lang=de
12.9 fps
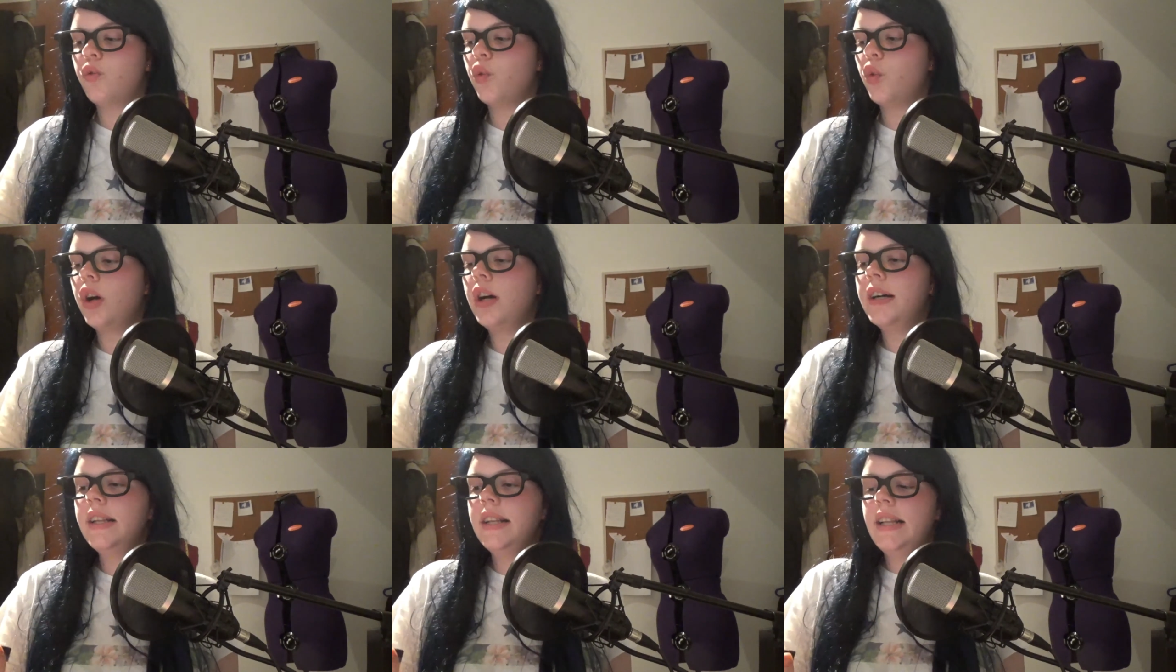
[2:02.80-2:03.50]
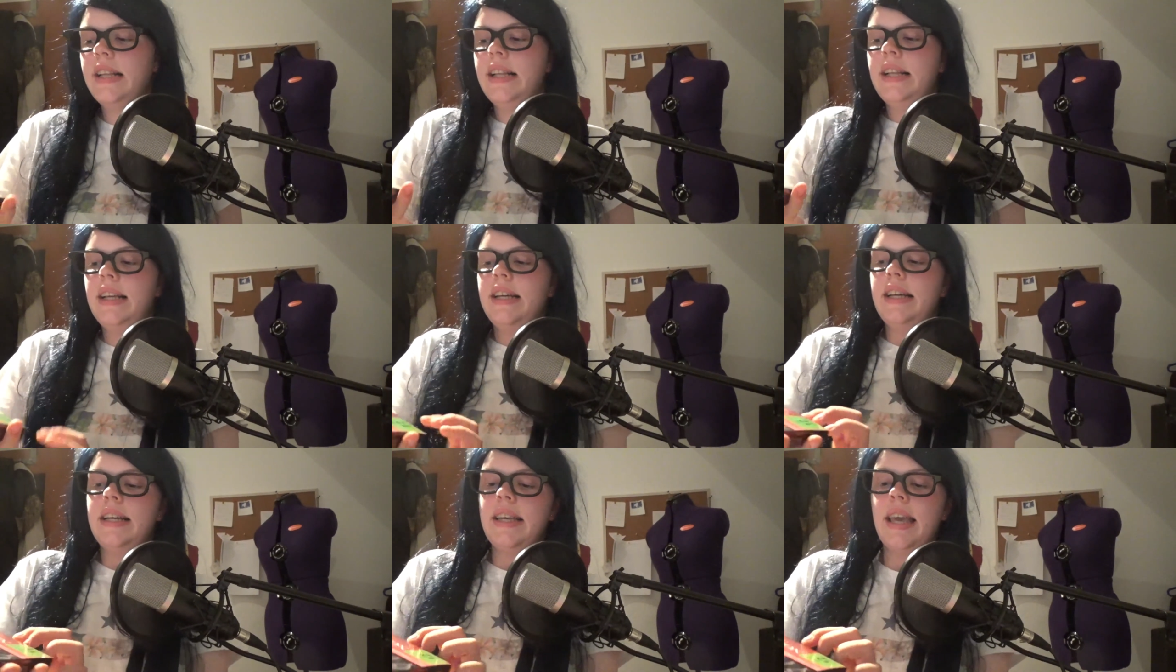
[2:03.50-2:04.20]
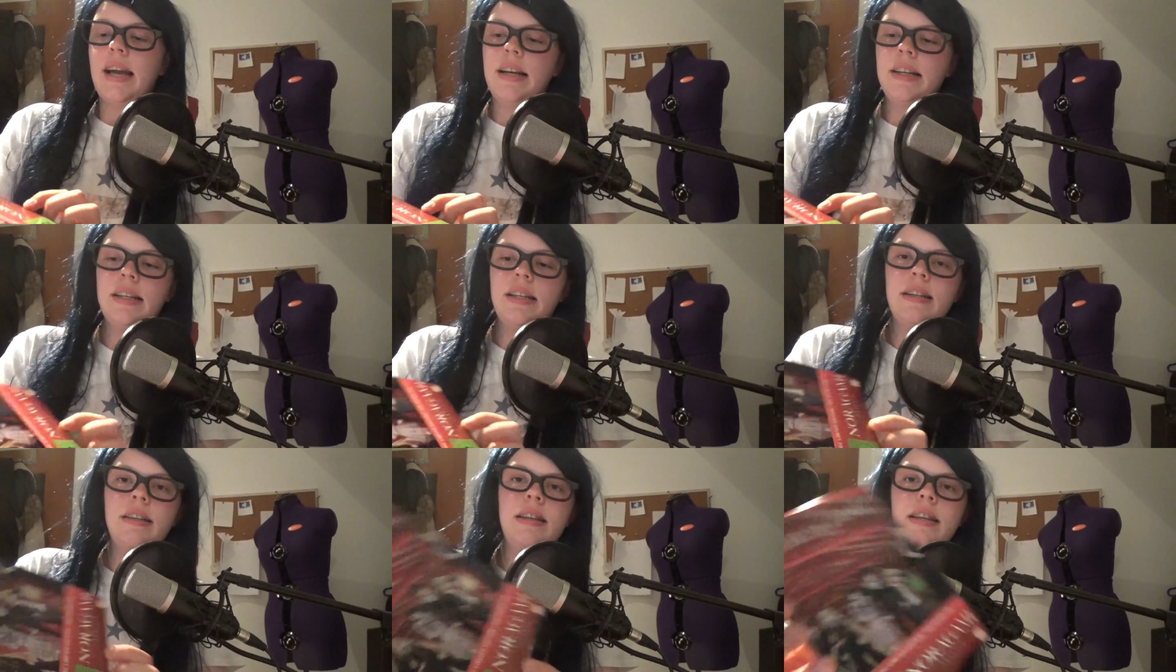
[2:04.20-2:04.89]
und so. Ja,
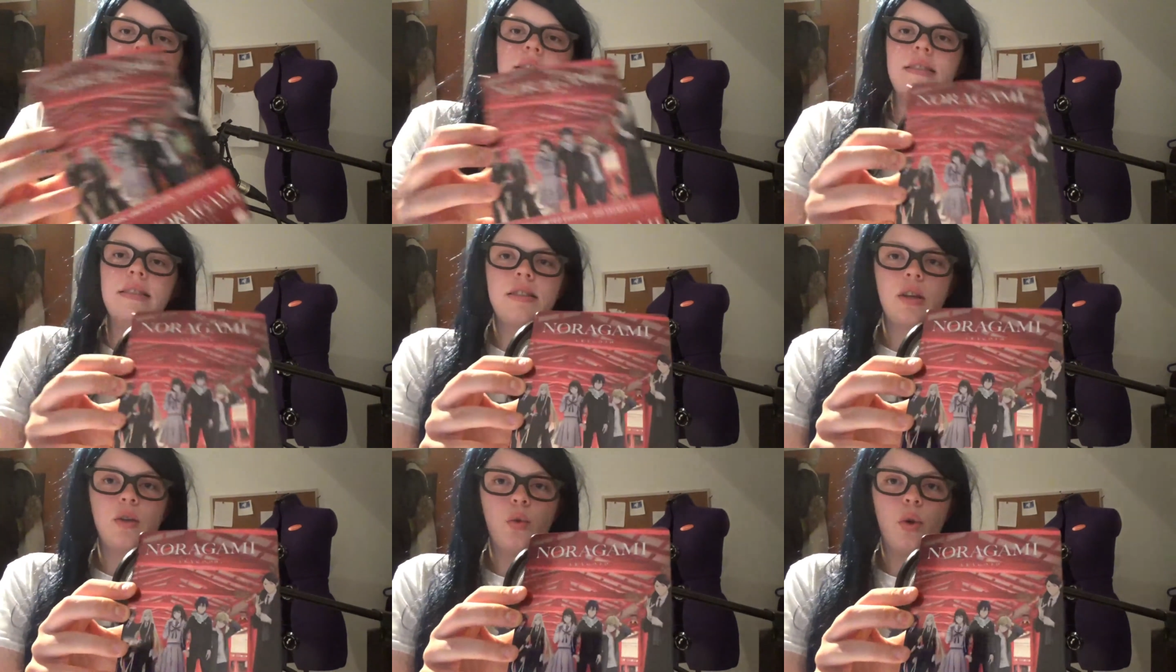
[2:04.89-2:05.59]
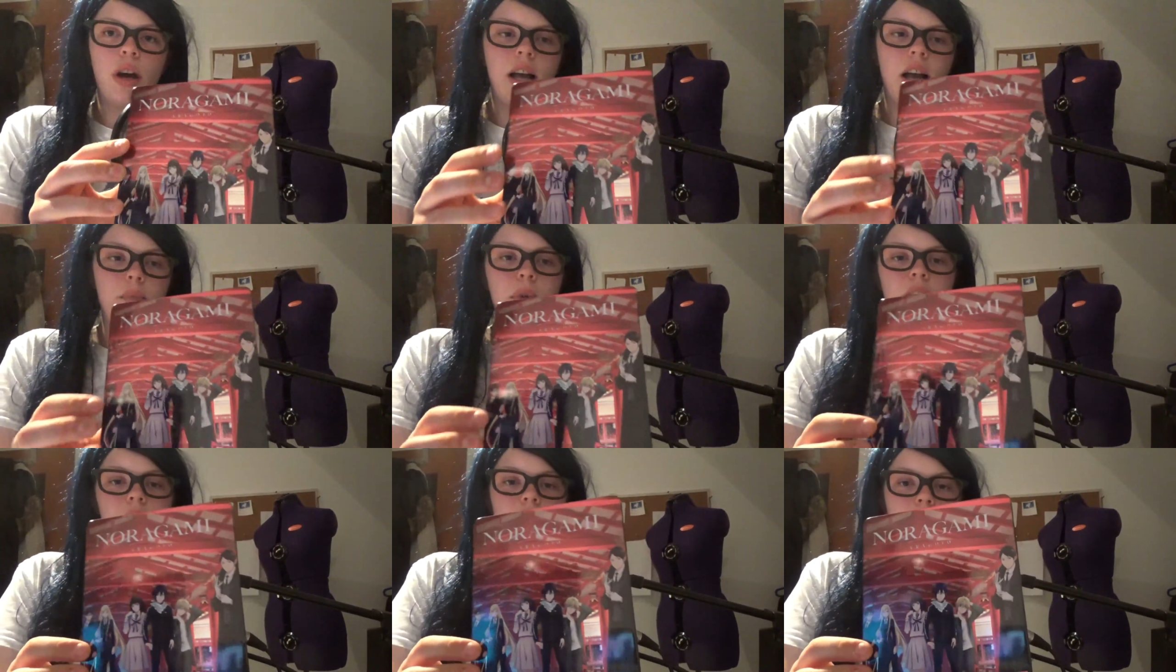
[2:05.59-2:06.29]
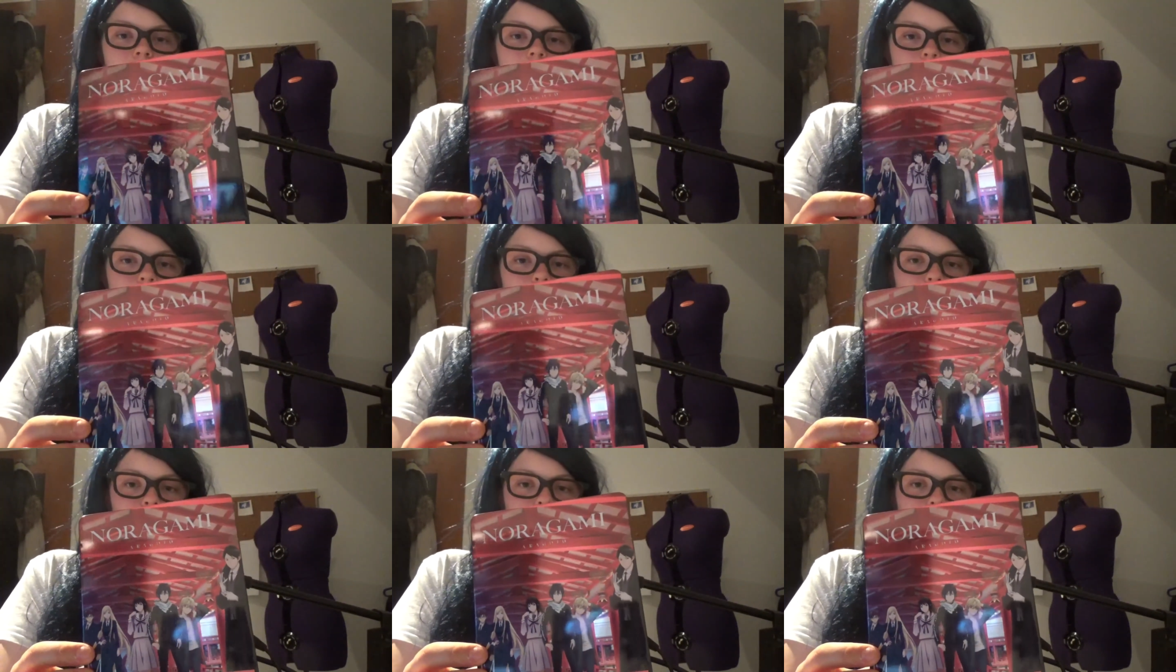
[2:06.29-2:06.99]
nächstes ist Noragami
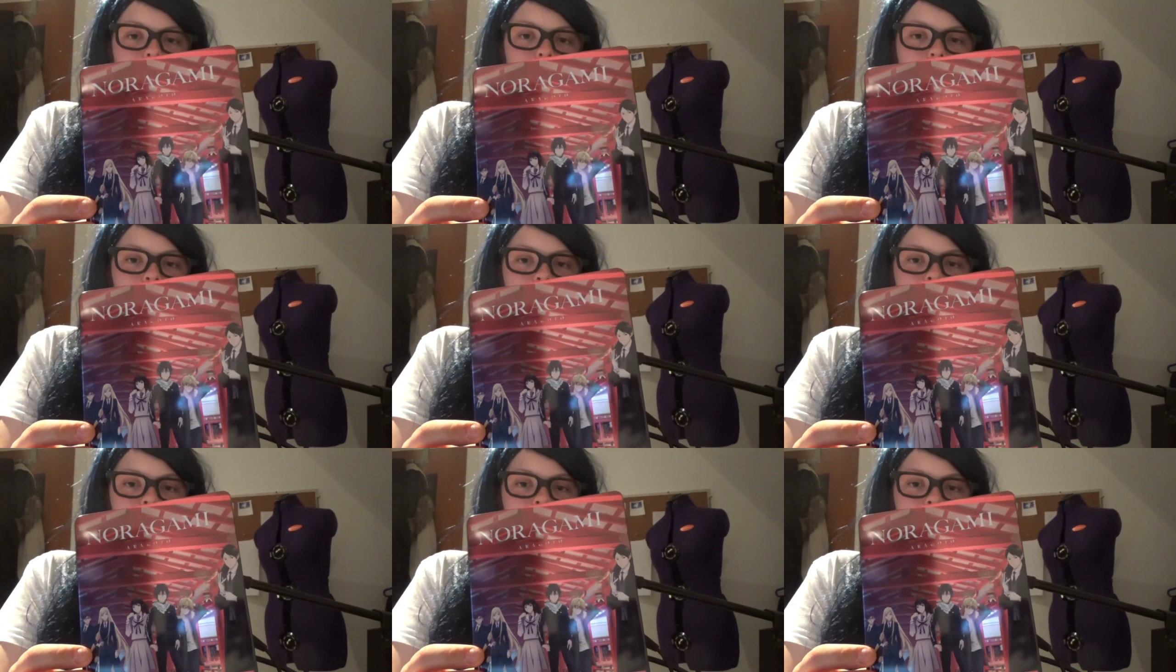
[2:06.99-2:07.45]
Aragato.